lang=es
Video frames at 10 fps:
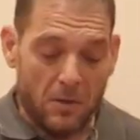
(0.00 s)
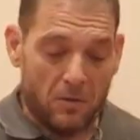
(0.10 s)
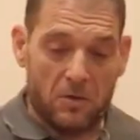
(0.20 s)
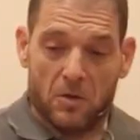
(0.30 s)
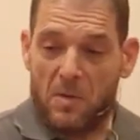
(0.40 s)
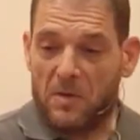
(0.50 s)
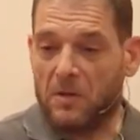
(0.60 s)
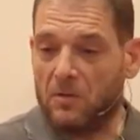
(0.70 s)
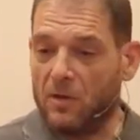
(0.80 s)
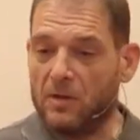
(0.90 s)
Entonces yo me
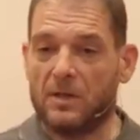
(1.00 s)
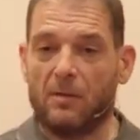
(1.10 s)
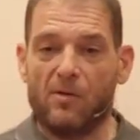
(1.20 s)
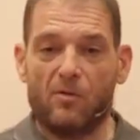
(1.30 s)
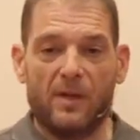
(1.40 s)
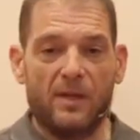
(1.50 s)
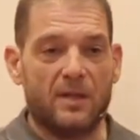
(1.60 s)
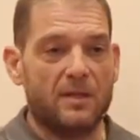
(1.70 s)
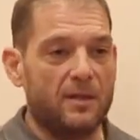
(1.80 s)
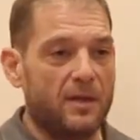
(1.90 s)
presento ante Salvador Valdés,
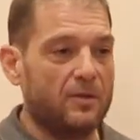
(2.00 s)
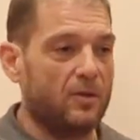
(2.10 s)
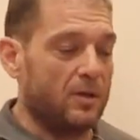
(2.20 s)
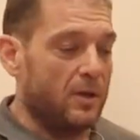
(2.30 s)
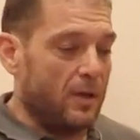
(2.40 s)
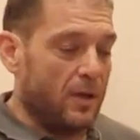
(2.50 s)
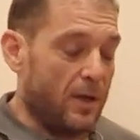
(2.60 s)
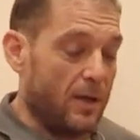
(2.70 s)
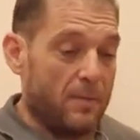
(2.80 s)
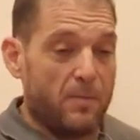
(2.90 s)
que es el director,
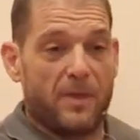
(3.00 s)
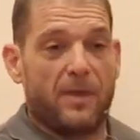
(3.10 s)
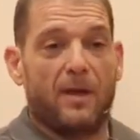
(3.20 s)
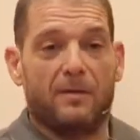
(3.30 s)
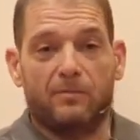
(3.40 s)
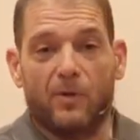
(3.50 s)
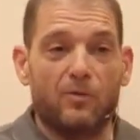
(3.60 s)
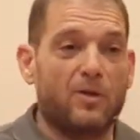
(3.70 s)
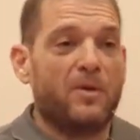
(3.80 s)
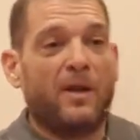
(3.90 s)
y empieza,
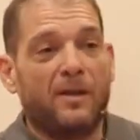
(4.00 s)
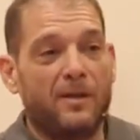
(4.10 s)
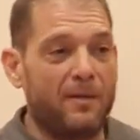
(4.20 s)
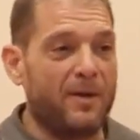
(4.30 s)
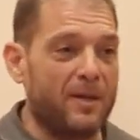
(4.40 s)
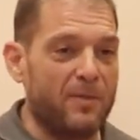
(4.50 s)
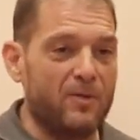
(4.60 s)
bueno, tú has venido aquí a hablar de